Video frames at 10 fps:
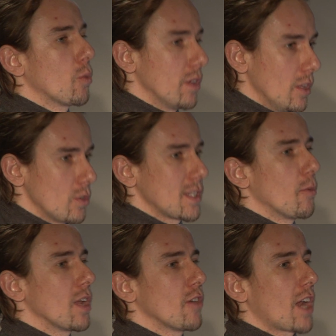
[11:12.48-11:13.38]
e quindi noi stiamo
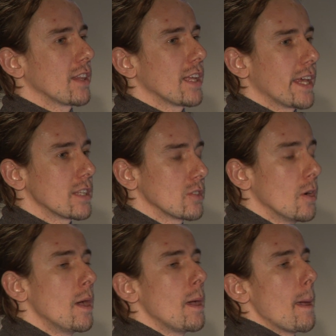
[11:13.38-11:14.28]
lavorando adesso
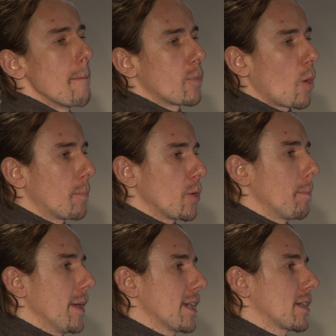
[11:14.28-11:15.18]
proprio
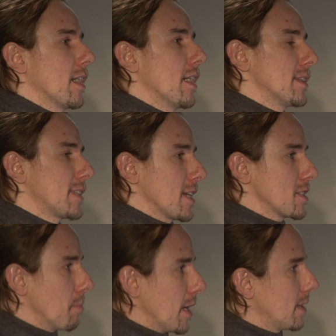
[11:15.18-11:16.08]
per
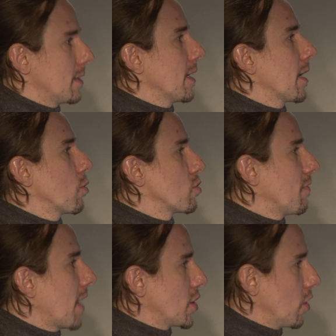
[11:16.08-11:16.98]
trasmettere questo
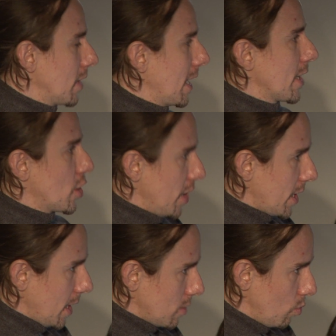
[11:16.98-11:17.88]
fascino della
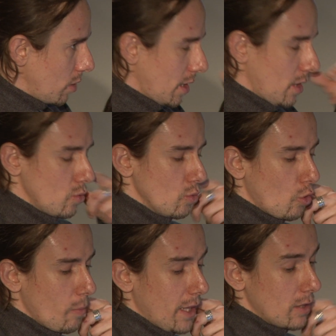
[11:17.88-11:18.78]
ricerca sul, sul
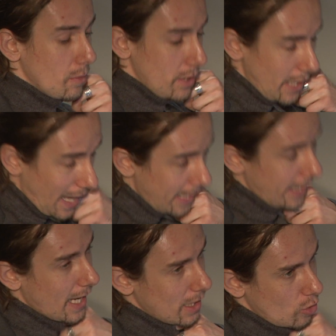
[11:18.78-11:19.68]
documento. È
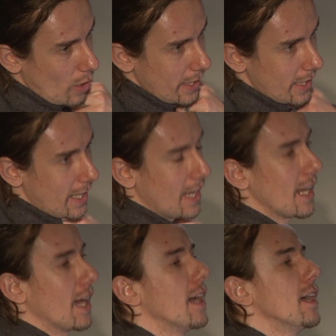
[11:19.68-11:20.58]
legato anche
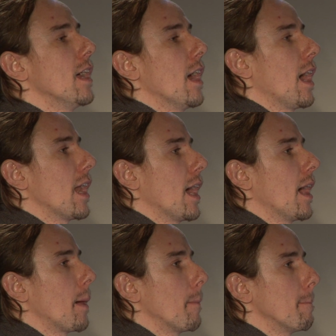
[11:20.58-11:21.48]
alla
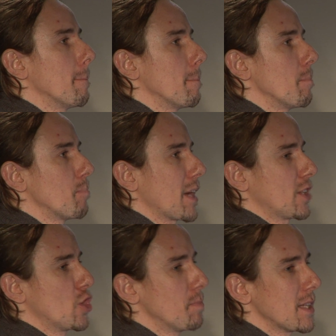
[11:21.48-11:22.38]
alla mm,
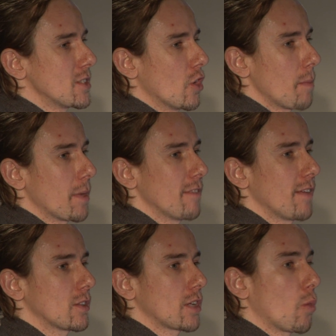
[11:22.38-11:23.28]
partecipazione per il
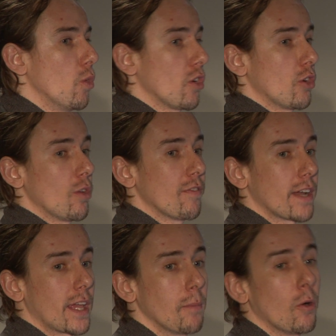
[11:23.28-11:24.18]
fatto che quello che noi
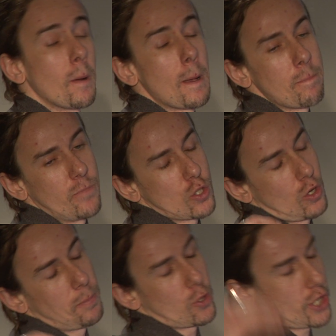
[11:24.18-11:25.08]
faremo, visto che
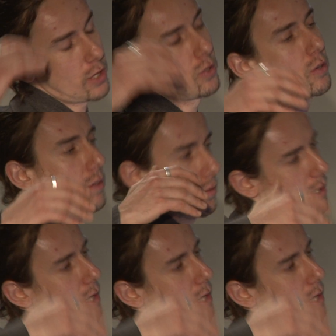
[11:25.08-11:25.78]
il progetto è